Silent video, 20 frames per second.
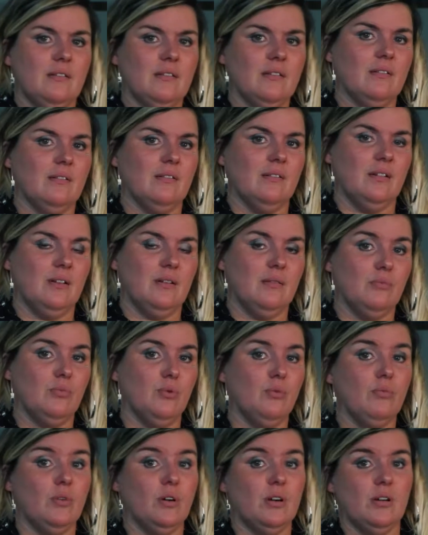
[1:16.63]
et
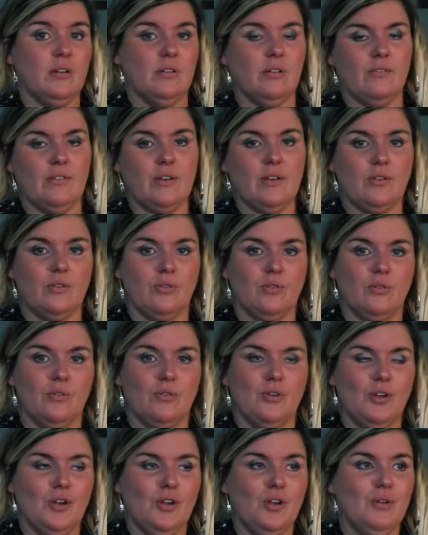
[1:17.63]
bon, moi, avec
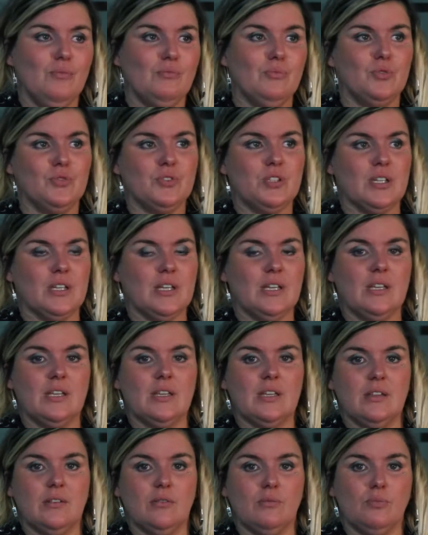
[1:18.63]
mon chéri
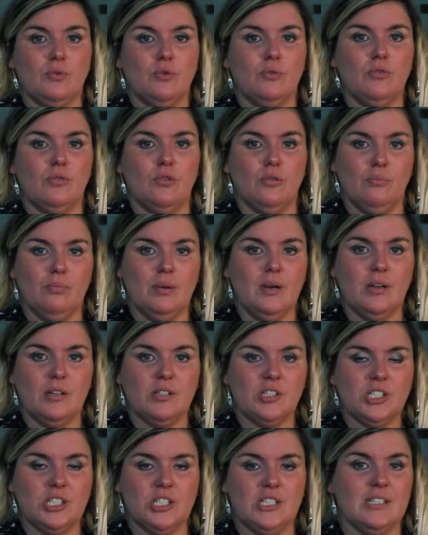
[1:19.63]
qui a une peau
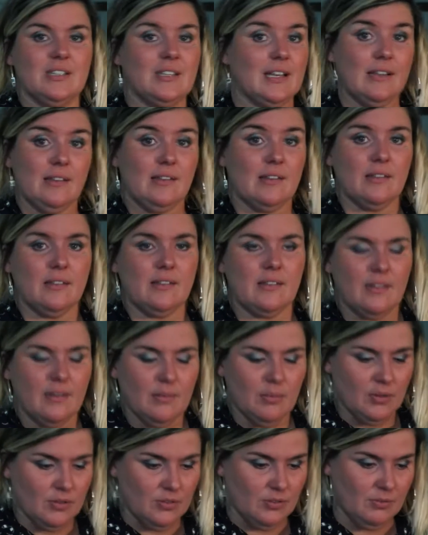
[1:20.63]
blanche et très
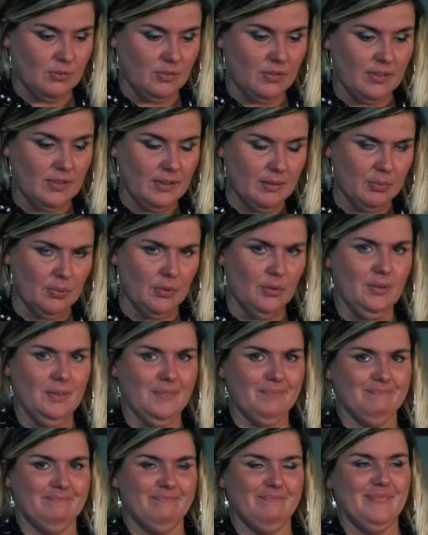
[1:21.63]
sensible, je me suis dit, bon,
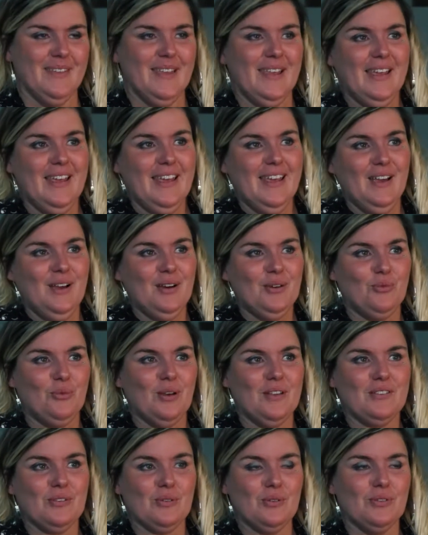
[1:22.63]
où
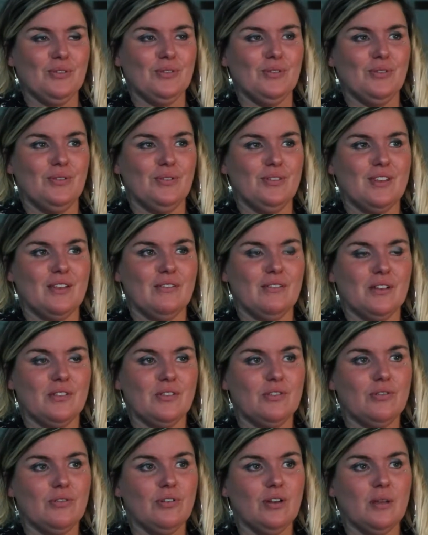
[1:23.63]
est-ce qu'on
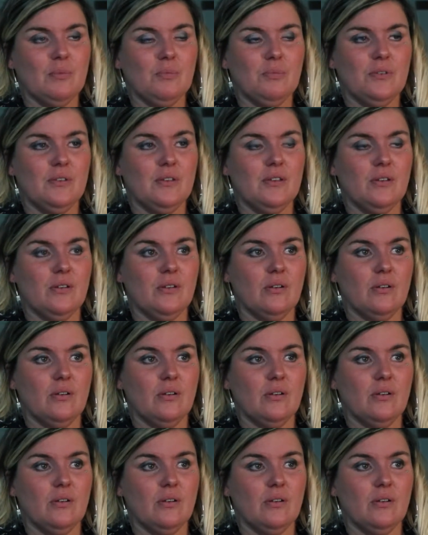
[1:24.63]
s'aventure Et puis.